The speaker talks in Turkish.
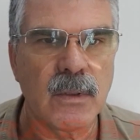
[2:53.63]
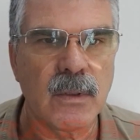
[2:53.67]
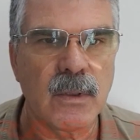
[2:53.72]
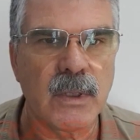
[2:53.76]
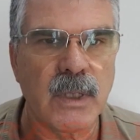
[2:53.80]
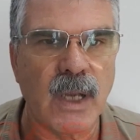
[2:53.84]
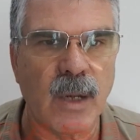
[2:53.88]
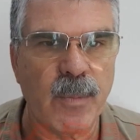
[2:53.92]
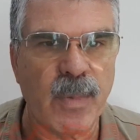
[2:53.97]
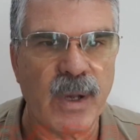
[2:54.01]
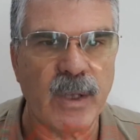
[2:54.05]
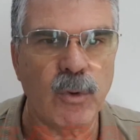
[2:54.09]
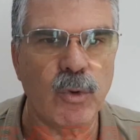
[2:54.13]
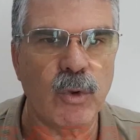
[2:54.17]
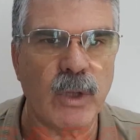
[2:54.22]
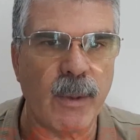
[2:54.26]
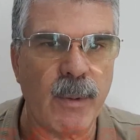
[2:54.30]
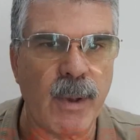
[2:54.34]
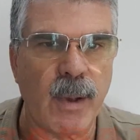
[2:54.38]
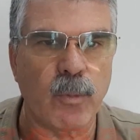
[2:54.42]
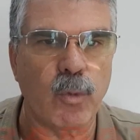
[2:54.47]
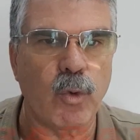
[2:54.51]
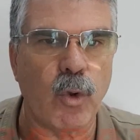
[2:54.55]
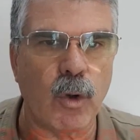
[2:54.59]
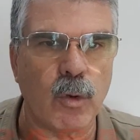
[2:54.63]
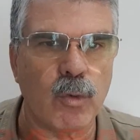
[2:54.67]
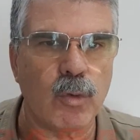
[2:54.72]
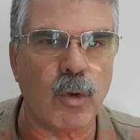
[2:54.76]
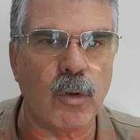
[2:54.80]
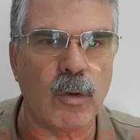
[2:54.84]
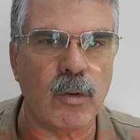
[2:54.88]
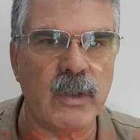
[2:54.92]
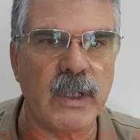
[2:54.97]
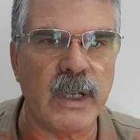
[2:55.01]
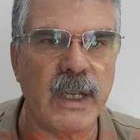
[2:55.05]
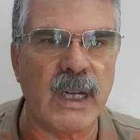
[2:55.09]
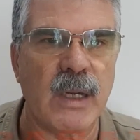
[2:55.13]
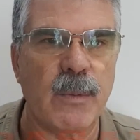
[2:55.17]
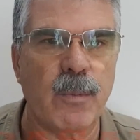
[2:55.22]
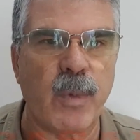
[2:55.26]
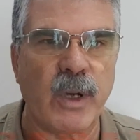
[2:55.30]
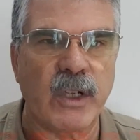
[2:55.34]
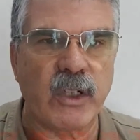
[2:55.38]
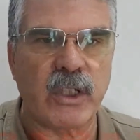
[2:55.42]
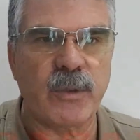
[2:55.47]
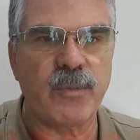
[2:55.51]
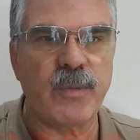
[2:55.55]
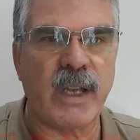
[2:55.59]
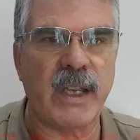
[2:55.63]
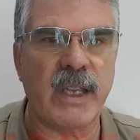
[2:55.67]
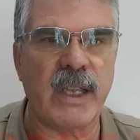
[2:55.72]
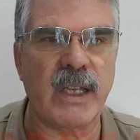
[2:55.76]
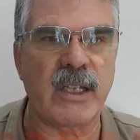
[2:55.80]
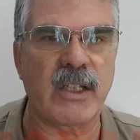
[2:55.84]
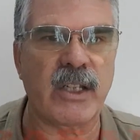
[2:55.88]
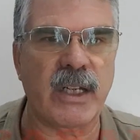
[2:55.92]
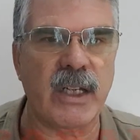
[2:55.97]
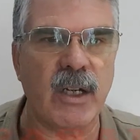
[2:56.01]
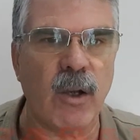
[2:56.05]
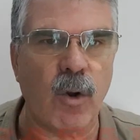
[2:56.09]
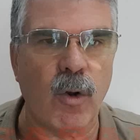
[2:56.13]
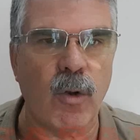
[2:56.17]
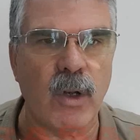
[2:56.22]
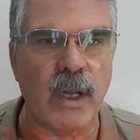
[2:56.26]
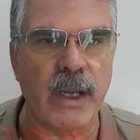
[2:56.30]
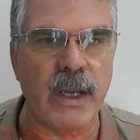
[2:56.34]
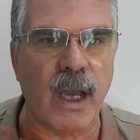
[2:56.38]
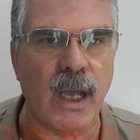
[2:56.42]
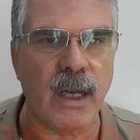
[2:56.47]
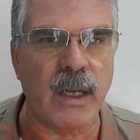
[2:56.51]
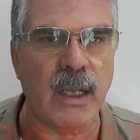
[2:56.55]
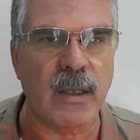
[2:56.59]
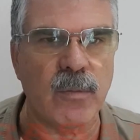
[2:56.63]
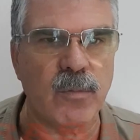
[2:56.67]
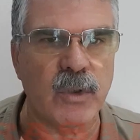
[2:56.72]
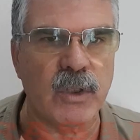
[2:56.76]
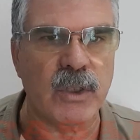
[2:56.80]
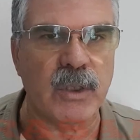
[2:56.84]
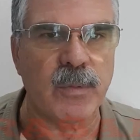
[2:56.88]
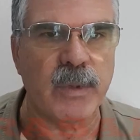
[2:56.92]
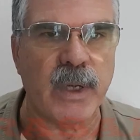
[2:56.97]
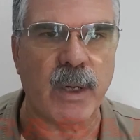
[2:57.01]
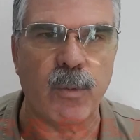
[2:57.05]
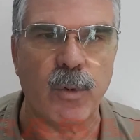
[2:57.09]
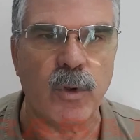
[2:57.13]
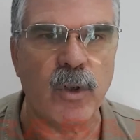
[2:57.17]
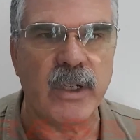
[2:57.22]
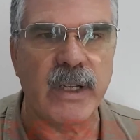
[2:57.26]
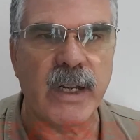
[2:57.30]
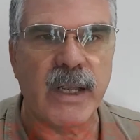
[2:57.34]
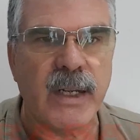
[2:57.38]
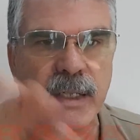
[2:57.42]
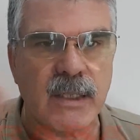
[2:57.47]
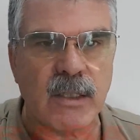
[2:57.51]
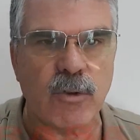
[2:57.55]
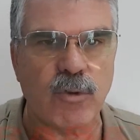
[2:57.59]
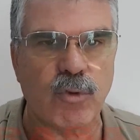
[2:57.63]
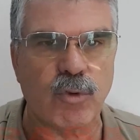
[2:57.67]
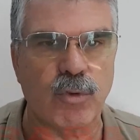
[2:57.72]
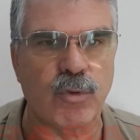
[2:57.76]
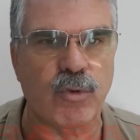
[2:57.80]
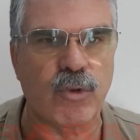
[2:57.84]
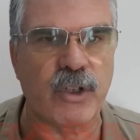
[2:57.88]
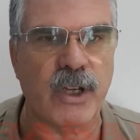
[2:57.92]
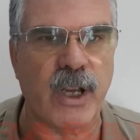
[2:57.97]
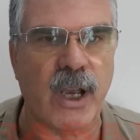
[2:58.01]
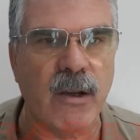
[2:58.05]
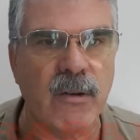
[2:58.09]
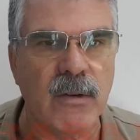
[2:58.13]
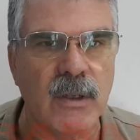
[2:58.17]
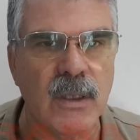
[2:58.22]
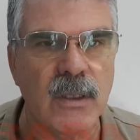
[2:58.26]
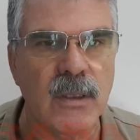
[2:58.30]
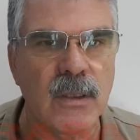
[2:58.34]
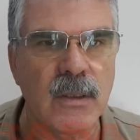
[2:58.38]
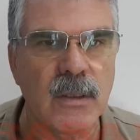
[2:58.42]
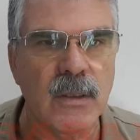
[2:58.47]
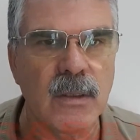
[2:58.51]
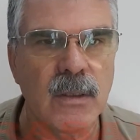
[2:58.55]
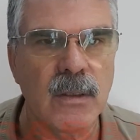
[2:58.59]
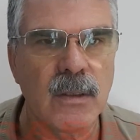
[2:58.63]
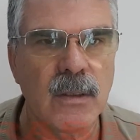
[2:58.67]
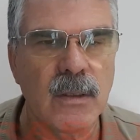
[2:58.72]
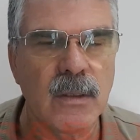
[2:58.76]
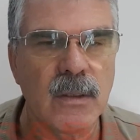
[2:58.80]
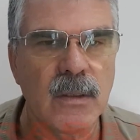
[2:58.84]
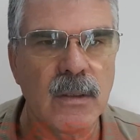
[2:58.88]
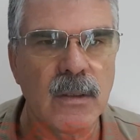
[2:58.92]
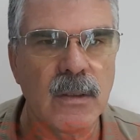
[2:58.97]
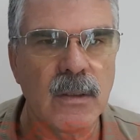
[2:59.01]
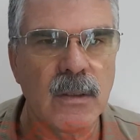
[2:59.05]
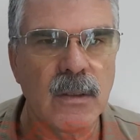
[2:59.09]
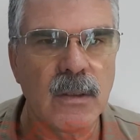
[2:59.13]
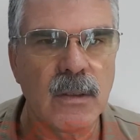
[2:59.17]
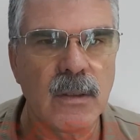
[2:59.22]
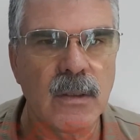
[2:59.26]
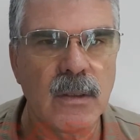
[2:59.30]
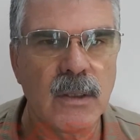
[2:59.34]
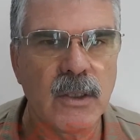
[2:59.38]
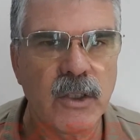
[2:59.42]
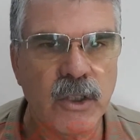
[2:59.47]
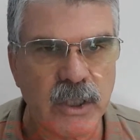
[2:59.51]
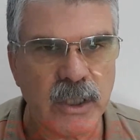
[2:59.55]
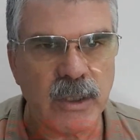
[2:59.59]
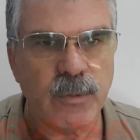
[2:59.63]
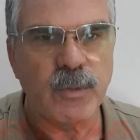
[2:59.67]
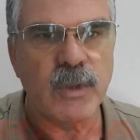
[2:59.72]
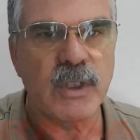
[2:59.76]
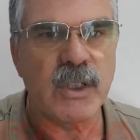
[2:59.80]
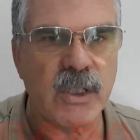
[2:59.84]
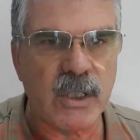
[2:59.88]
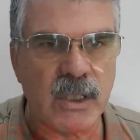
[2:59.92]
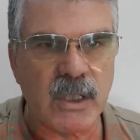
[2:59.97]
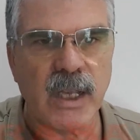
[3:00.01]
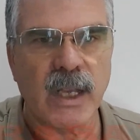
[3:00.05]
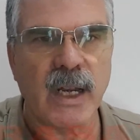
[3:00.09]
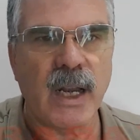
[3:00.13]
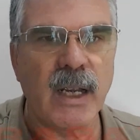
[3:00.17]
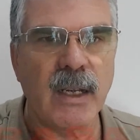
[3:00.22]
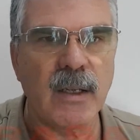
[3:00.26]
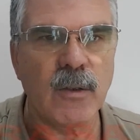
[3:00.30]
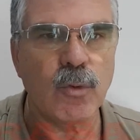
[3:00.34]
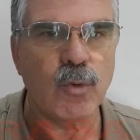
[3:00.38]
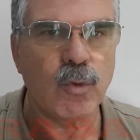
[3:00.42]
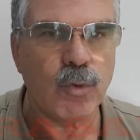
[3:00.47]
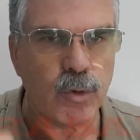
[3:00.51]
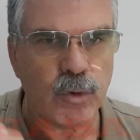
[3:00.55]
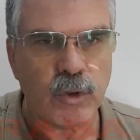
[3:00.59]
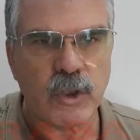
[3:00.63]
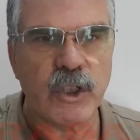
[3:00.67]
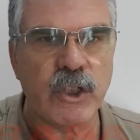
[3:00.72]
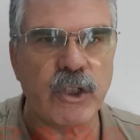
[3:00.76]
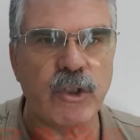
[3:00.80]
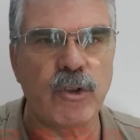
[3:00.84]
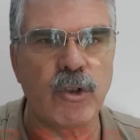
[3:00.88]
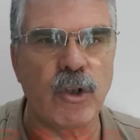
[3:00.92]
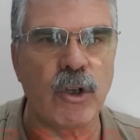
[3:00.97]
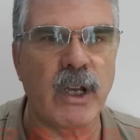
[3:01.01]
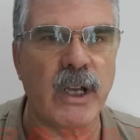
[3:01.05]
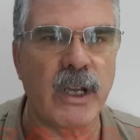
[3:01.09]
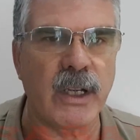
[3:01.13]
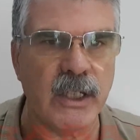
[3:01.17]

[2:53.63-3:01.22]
Ya ben tamam doktor değilim. Başımdan geçene olayı anlatmışım. Ya bunun neresi suç ya? Şimdi sizlere suç işliyor,